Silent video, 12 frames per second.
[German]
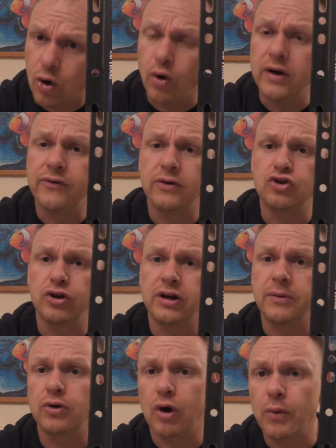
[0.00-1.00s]
Rolle von Johnny
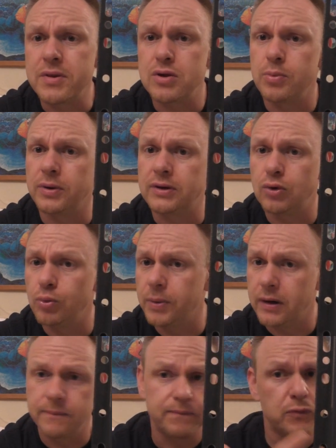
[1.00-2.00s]
Depp natürlich auch über,
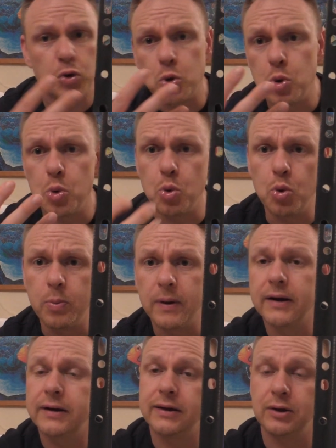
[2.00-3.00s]
über,
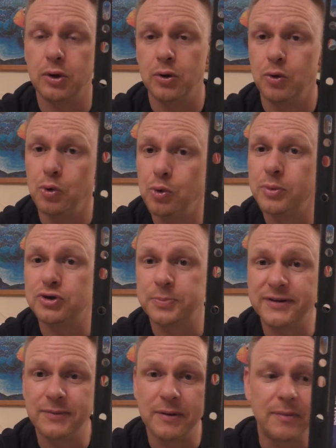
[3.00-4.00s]
über,
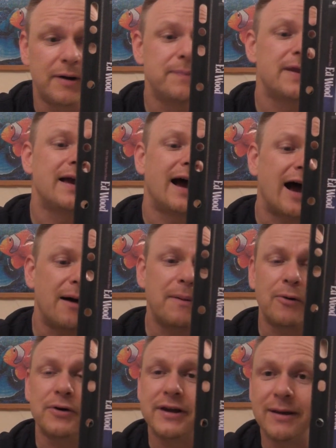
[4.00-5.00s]
überspitzt wie immer.
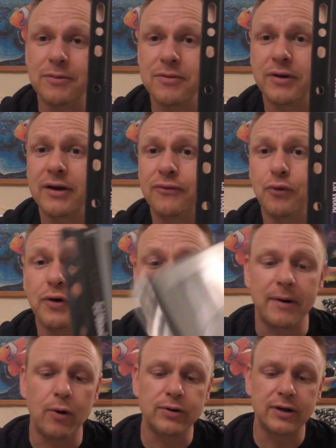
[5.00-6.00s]
Aber auch hier muss man
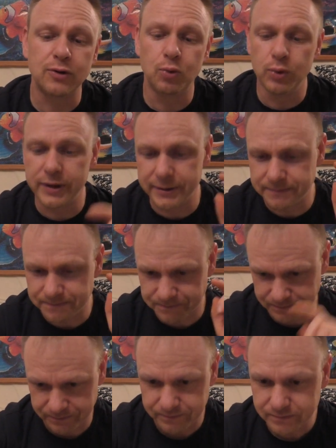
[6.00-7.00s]
hervorheben, auch der gute
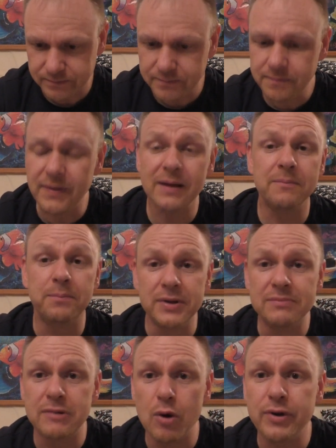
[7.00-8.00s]

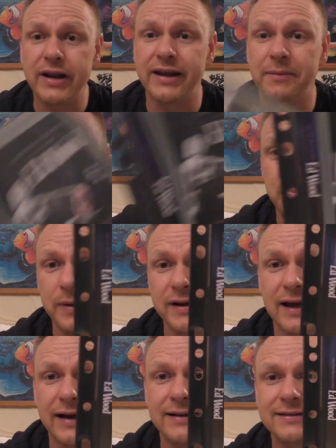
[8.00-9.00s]
Bill Murray, der hier
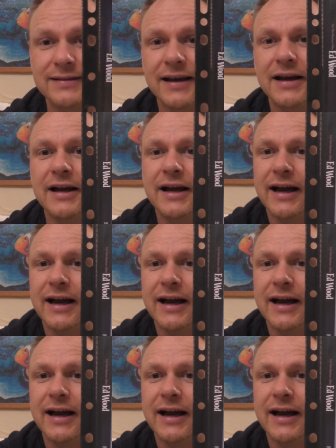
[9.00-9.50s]
mitspielt als